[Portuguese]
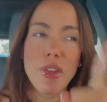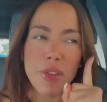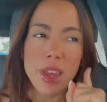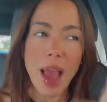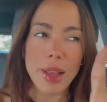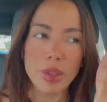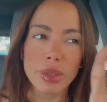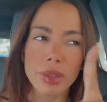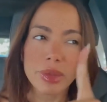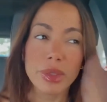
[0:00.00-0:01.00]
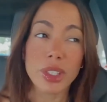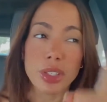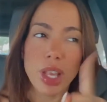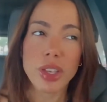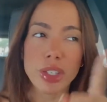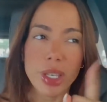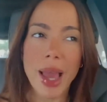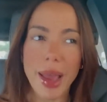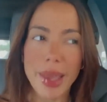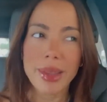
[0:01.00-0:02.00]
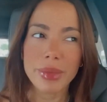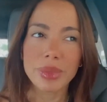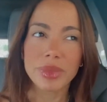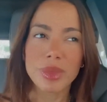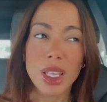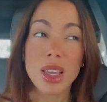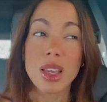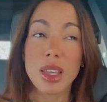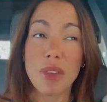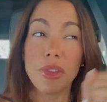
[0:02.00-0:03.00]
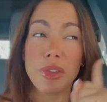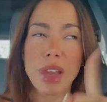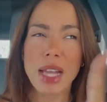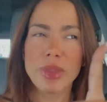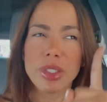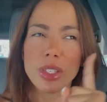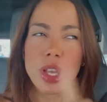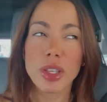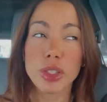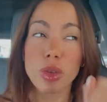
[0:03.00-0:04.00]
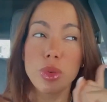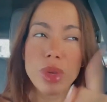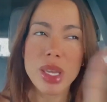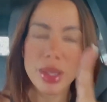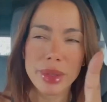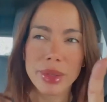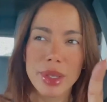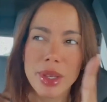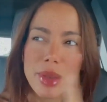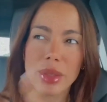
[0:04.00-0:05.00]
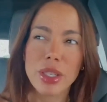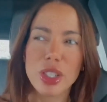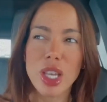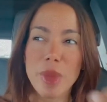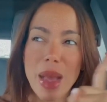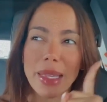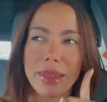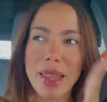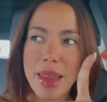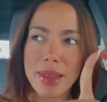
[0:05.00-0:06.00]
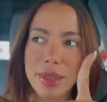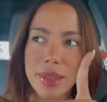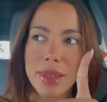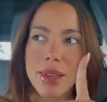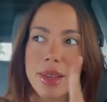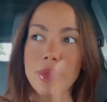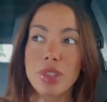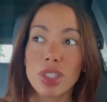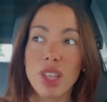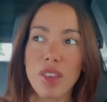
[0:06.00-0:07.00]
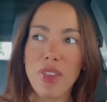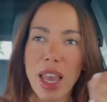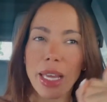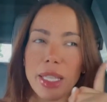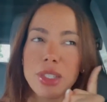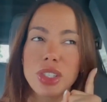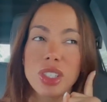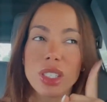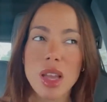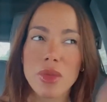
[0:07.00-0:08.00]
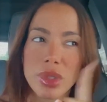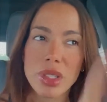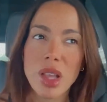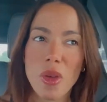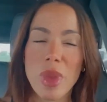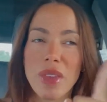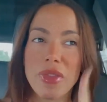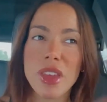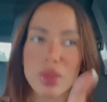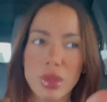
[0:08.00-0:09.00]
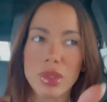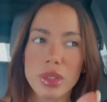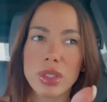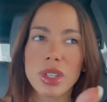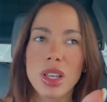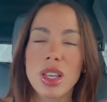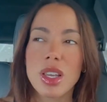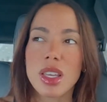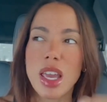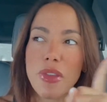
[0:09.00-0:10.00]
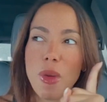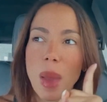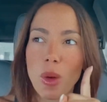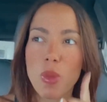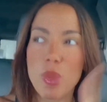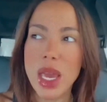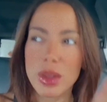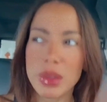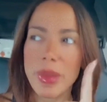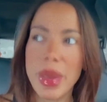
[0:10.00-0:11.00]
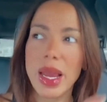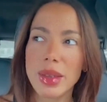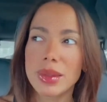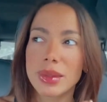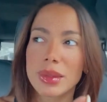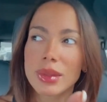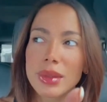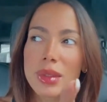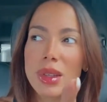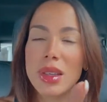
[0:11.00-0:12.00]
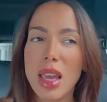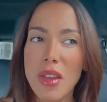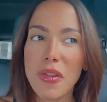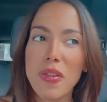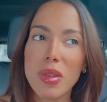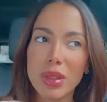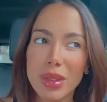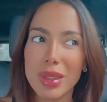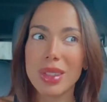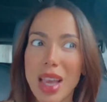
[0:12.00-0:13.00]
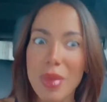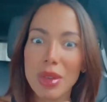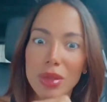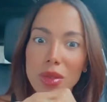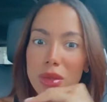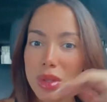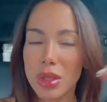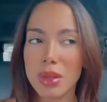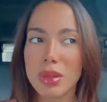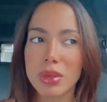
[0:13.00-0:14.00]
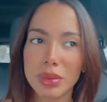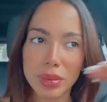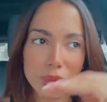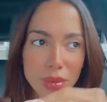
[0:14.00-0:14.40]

for viado, vocês têm que xingar, hein? Quem for viado, vocês têm que excluir, vocês têm que bater, vocês têm que falar que eles não são bem-vindos. Quem for macumbeiro também. Quem for, sabe, eu não consigo.